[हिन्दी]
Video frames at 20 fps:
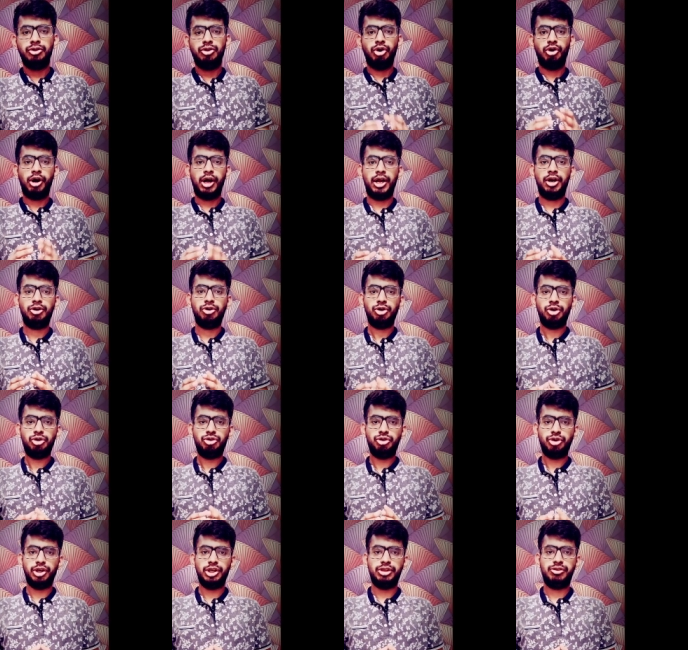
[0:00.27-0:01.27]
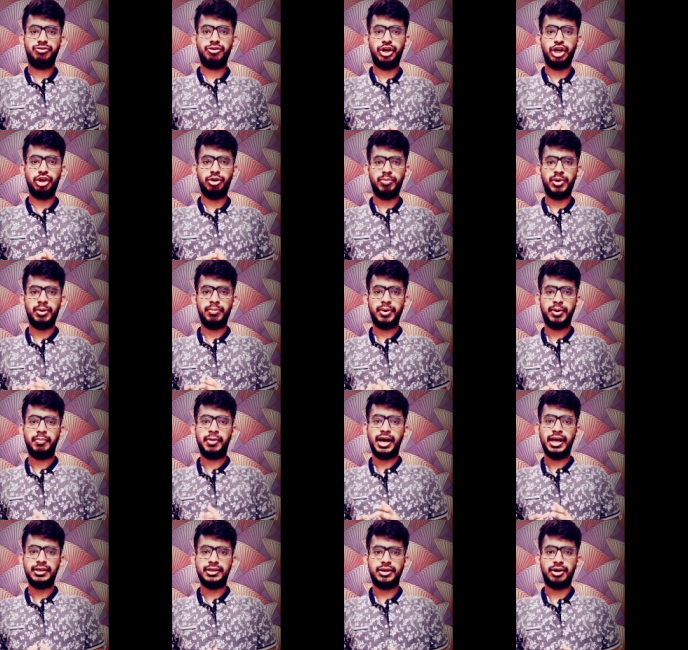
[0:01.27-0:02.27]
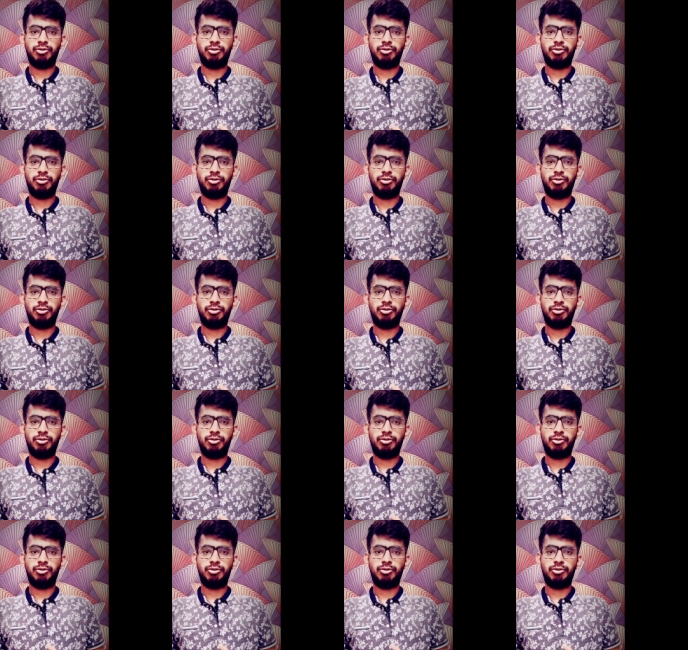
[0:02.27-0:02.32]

तो हेलो दोस्तों इस वीडियो में मैं बात